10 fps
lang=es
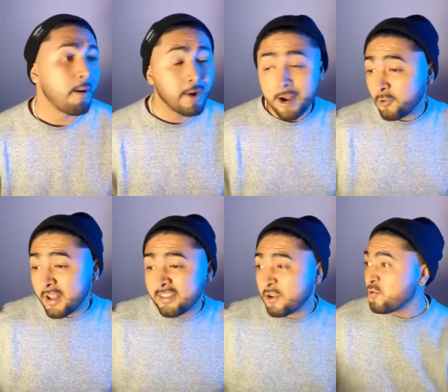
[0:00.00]
Hablar
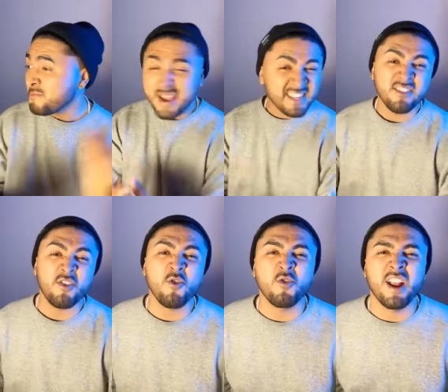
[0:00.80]
durante un mes
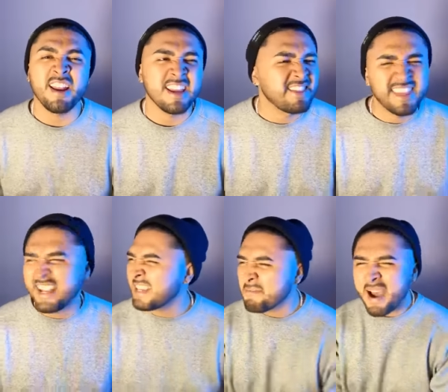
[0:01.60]
entero con alguien,
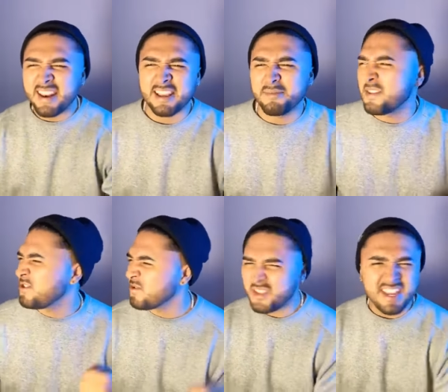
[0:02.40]
tres semanas,
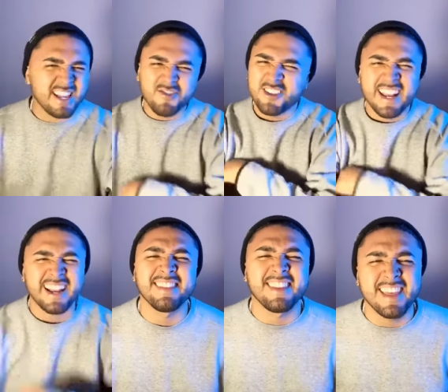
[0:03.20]
21 días, no sé
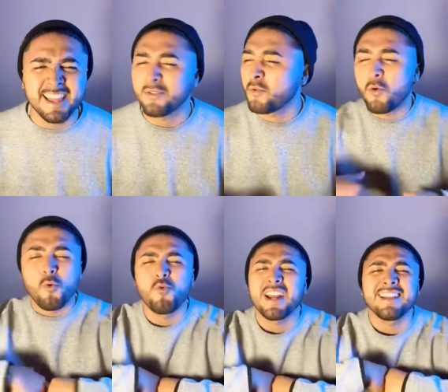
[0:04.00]
la cantidad,
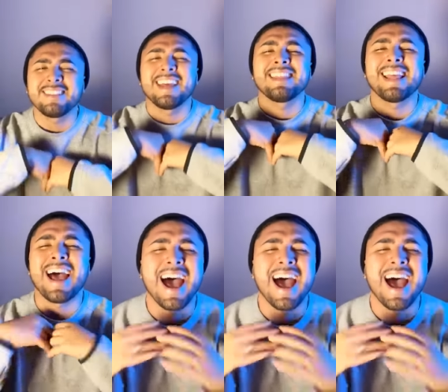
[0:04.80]
una cantidad